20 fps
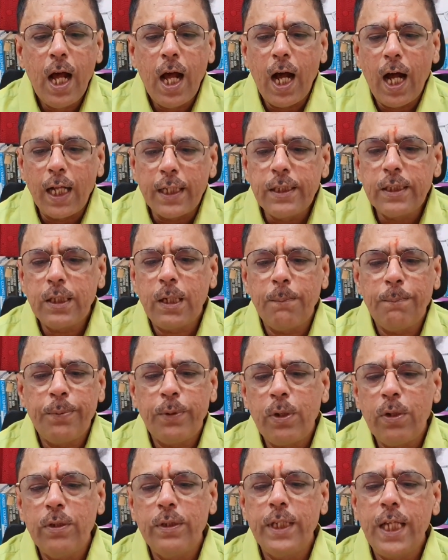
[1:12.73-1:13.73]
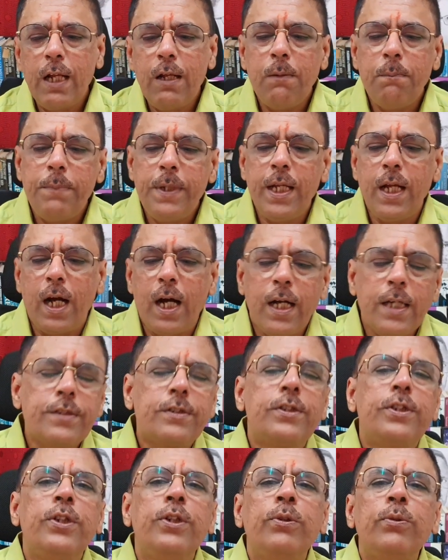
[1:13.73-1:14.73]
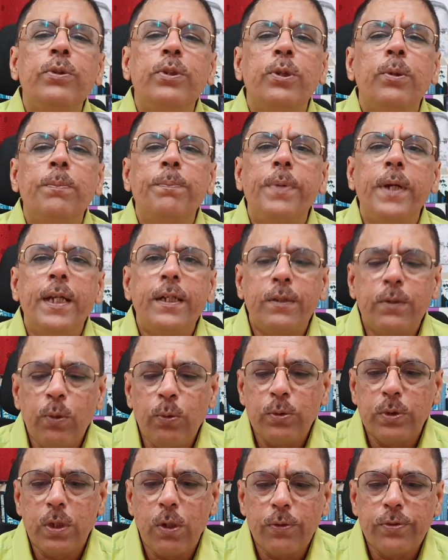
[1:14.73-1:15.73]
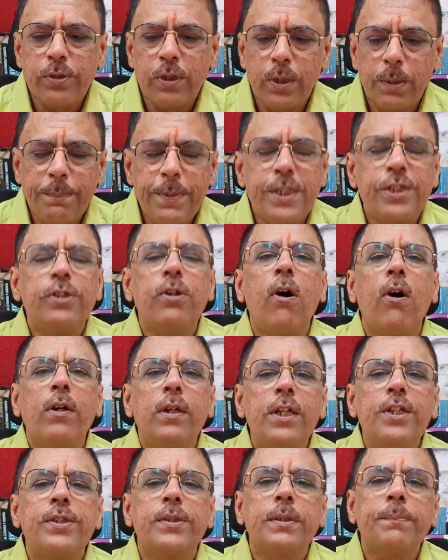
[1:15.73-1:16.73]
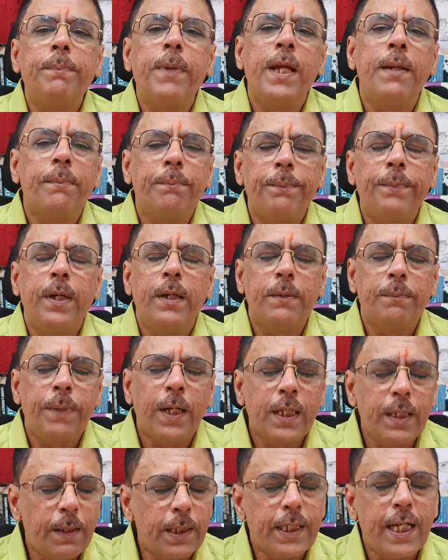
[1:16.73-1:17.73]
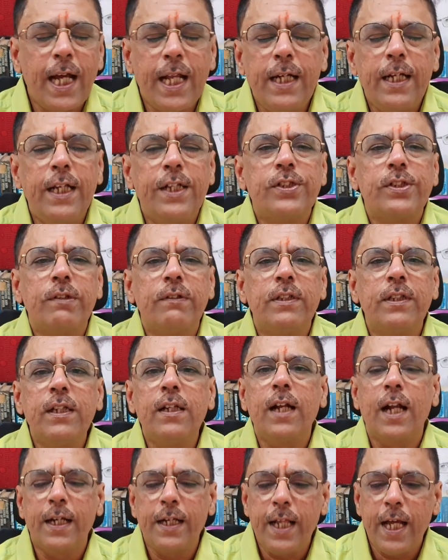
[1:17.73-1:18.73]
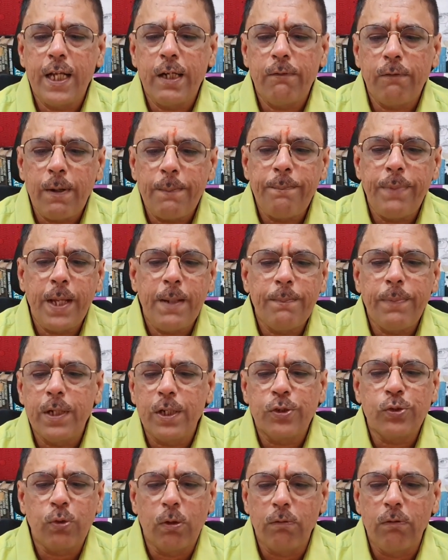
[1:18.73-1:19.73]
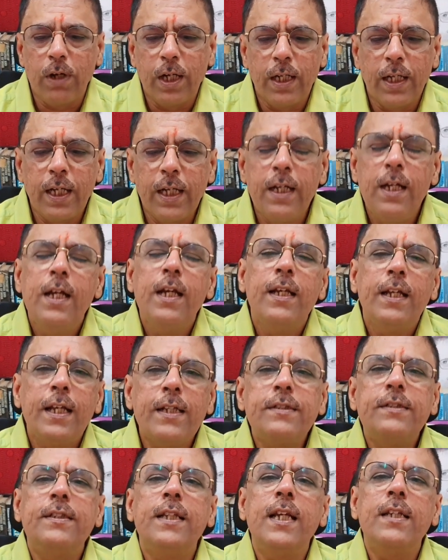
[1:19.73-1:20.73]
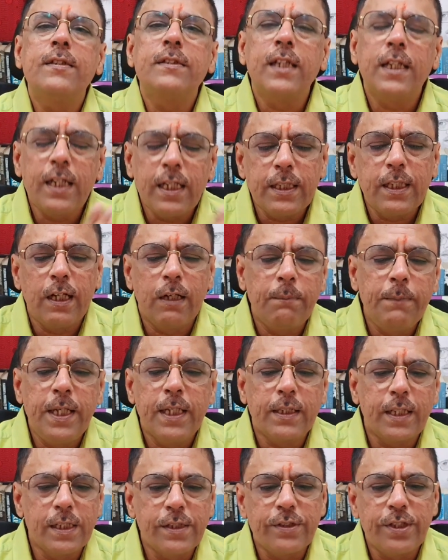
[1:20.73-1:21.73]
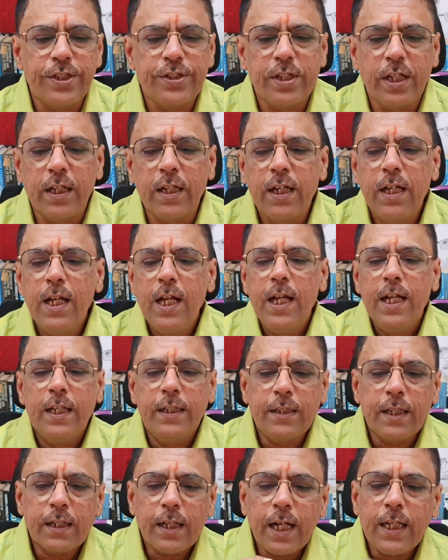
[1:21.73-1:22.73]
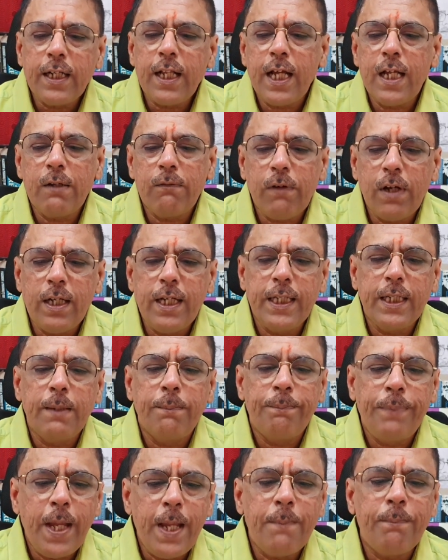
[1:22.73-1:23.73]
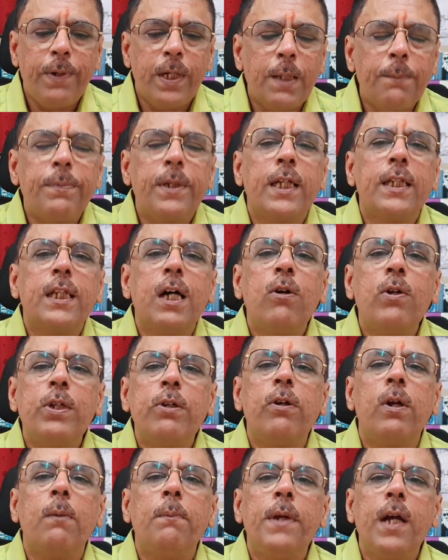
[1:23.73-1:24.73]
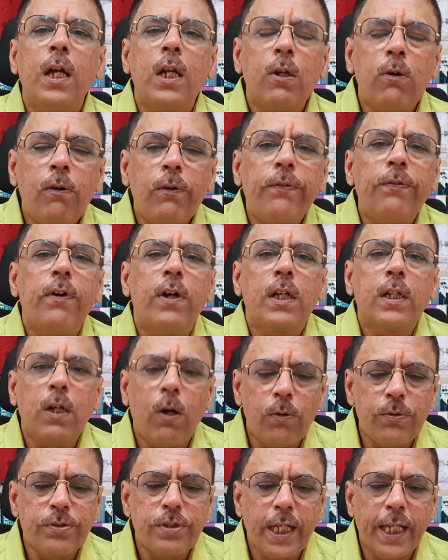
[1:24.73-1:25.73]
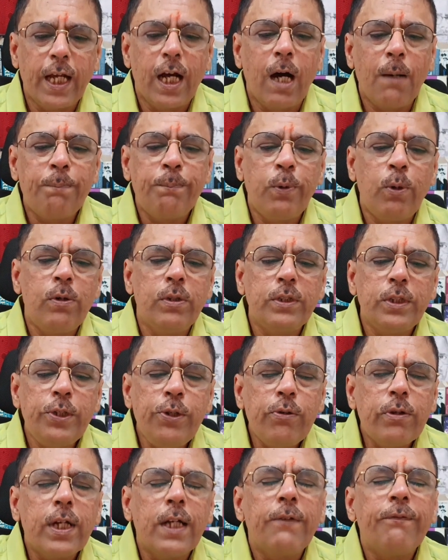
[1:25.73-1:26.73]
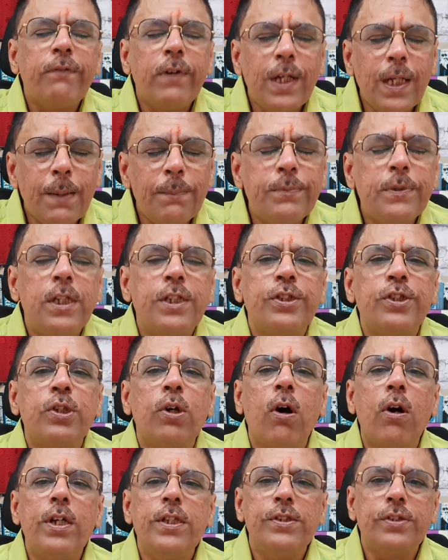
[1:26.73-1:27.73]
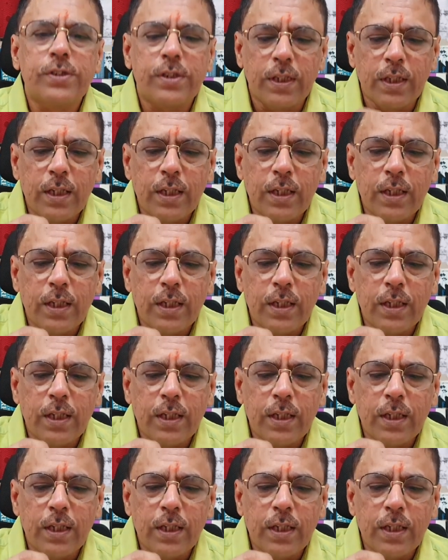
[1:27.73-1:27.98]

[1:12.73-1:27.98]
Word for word: அதுக்கப்புறம் தேல் பி ஆஸ்ட் யூ டு பே டூ தௌசண்ட் ருபீஸ் ஷார்ட் லிஸ்ட் பே பண்ண கேண்டிடேட்ஸை வந்து ரெண்டாயிரம் ரூபா பே பண்ண சொல்லுவாங்க எஸ்சி எஸ்டினா தில் பி அ கன்செஷன் இந்த ரெண்டாயிரம் ரூபா நீங்கள் பே பண்ண பிறகு தான் யூ வில் பி அலோட் ஃபார் கவுன்சிலிங் அப்போது வந்து யூ கேன் ஃபில் அப் த சாய்ஸ்